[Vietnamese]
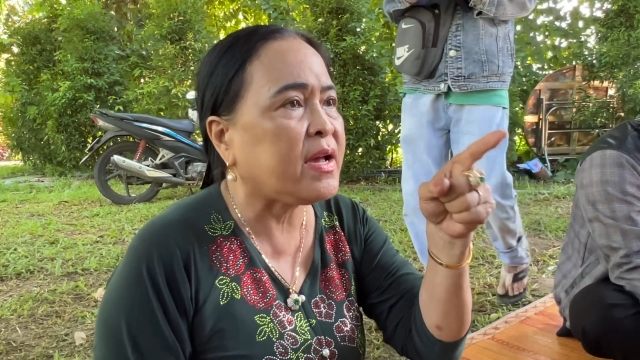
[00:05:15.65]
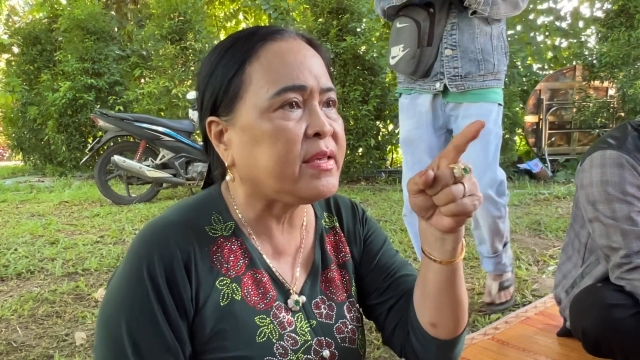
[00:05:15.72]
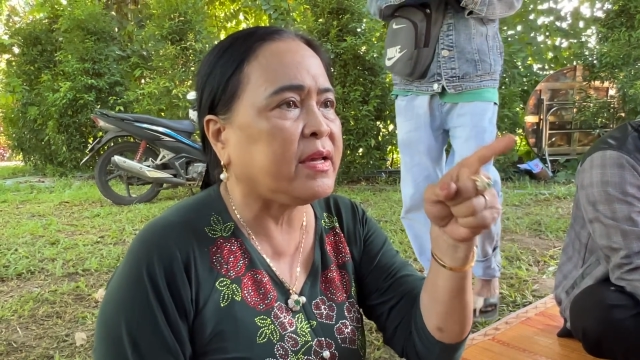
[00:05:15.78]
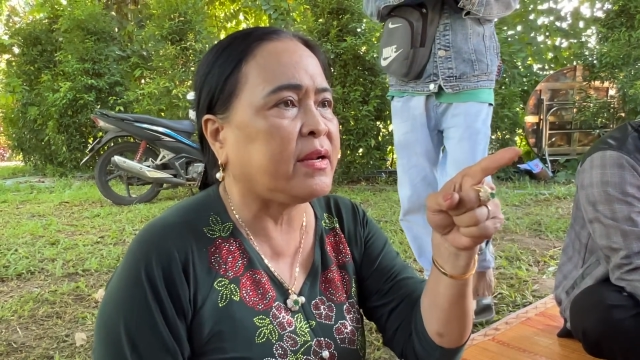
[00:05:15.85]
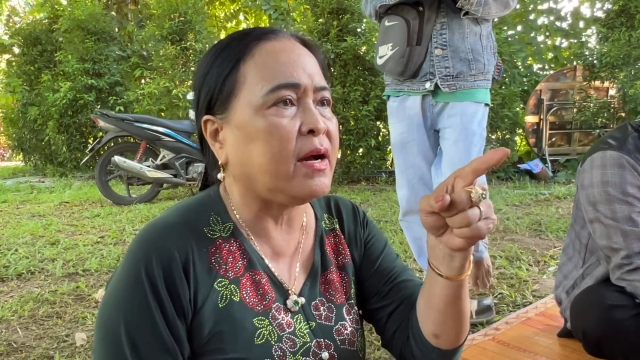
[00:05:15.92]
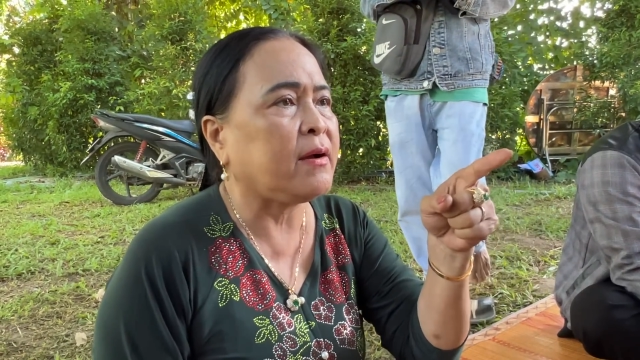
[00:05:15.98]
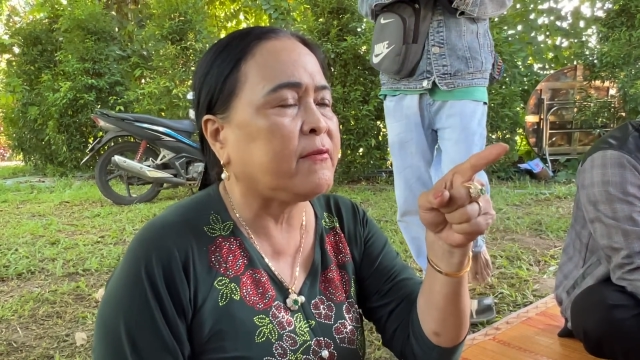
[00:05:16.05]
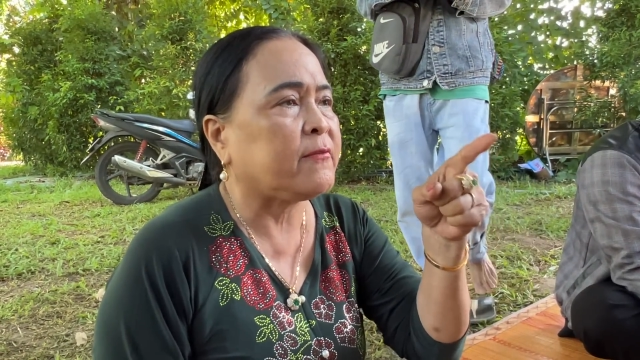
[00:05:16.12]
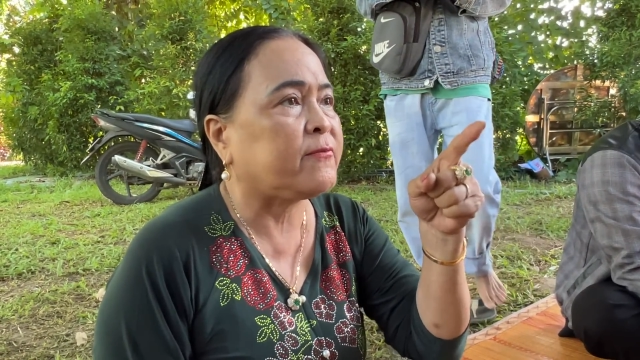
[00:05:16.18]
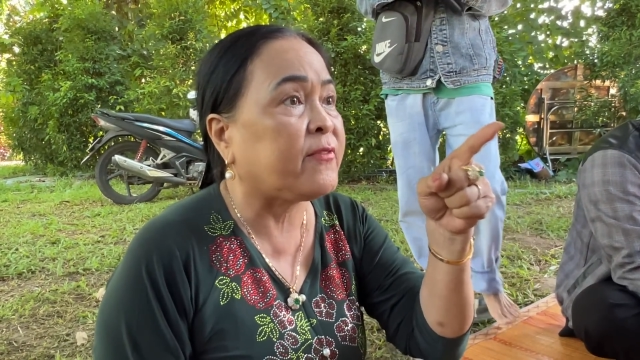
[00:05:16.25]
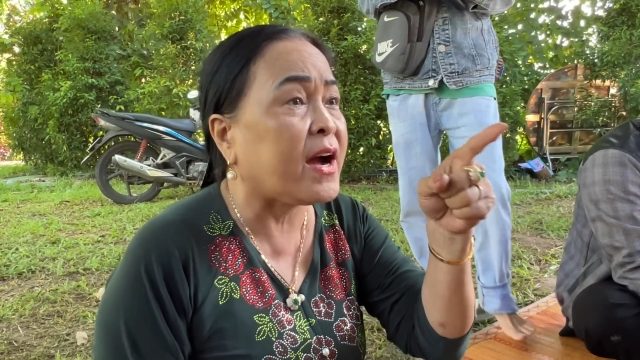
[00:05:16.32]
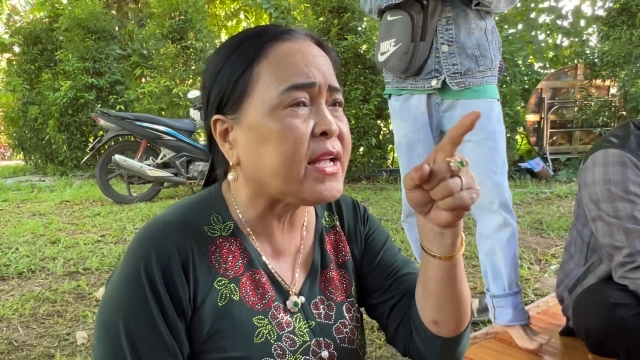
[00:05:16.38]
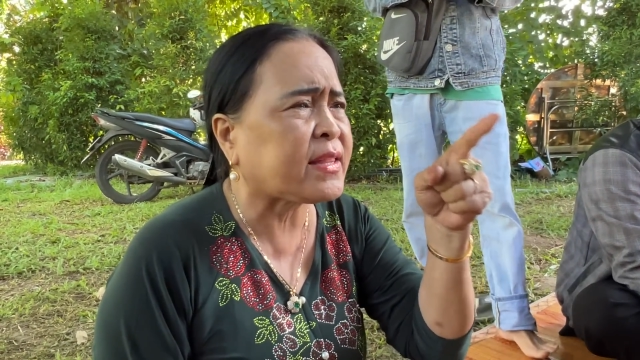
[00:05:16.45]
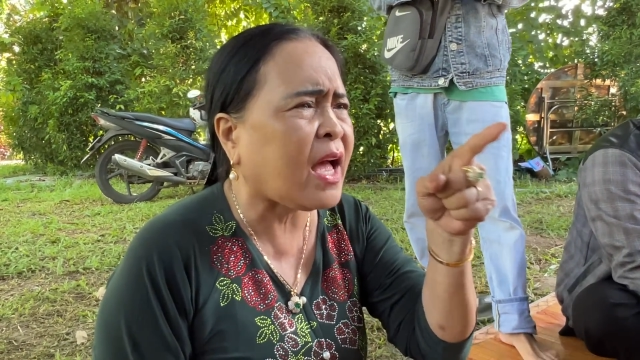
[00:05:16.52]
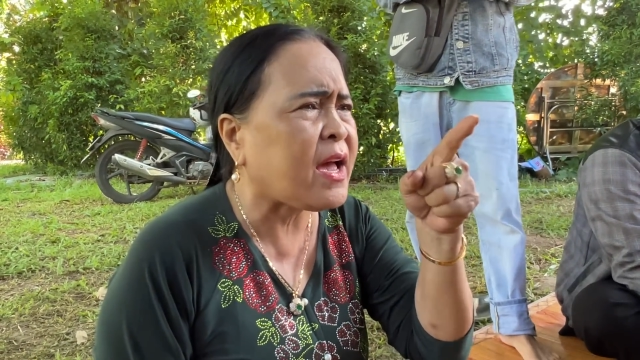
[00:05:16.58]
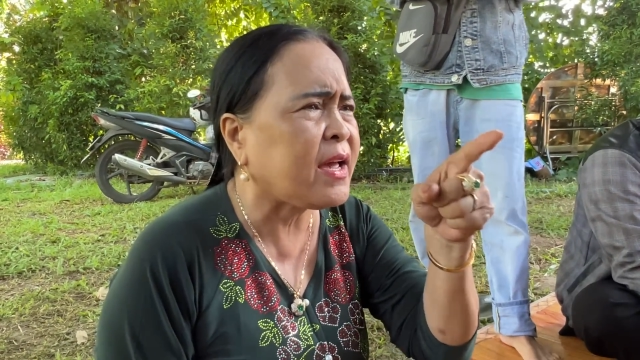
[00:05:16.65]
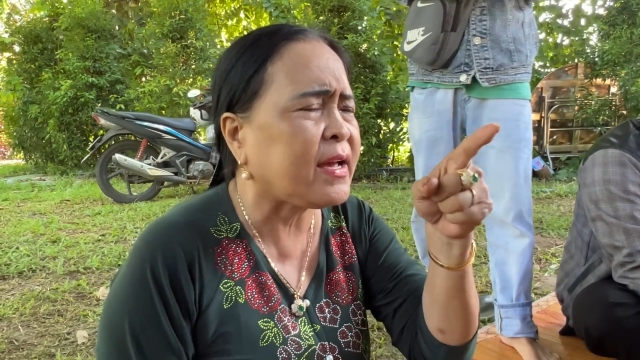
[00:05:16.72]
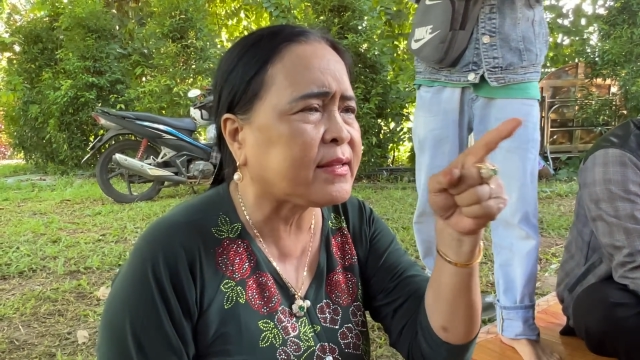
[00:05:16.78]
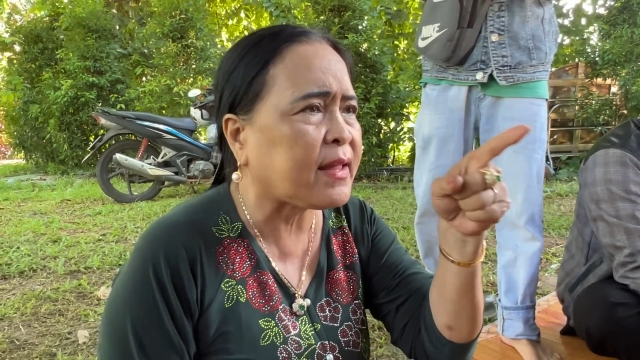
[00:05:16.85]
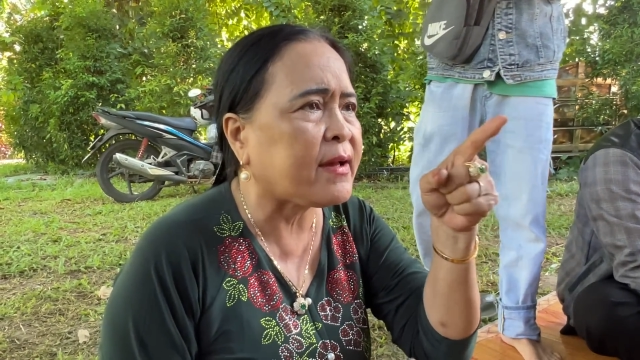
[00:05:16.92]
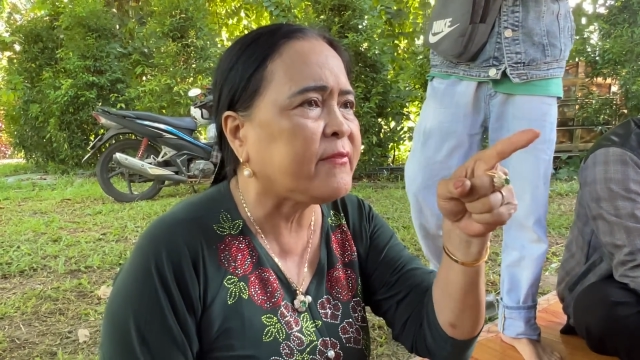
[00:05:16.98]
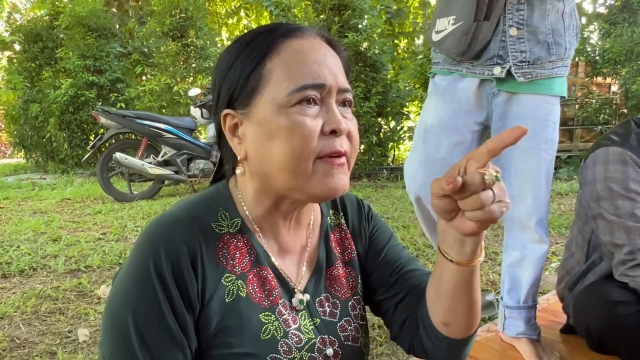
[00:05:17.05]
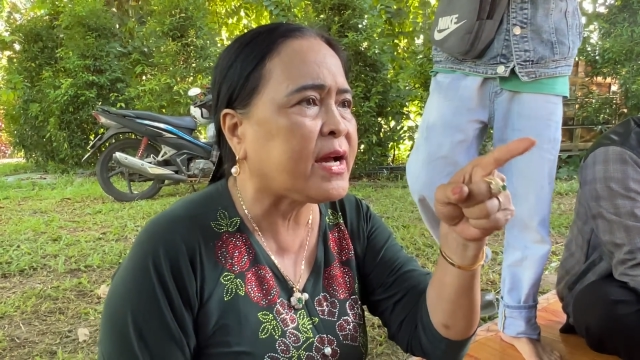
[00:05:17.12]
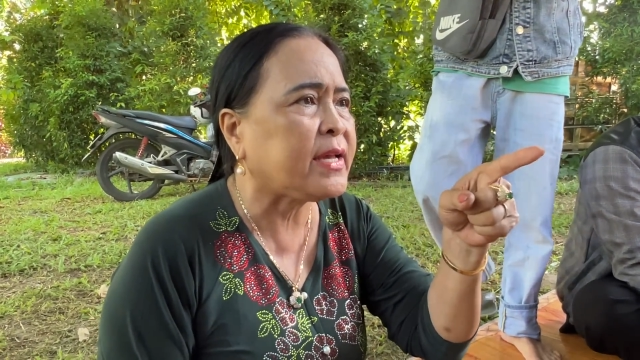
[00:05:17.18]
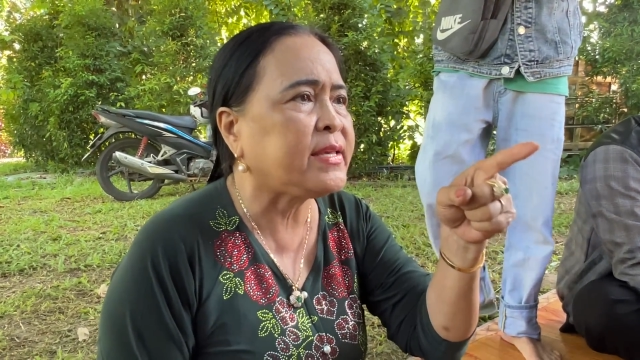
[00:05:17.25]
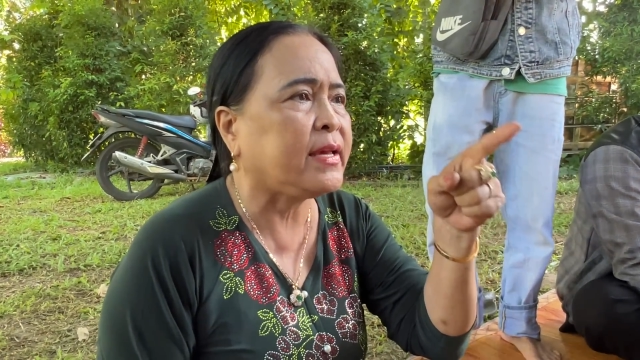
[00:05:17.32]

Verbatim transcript: gì đó VT hay TV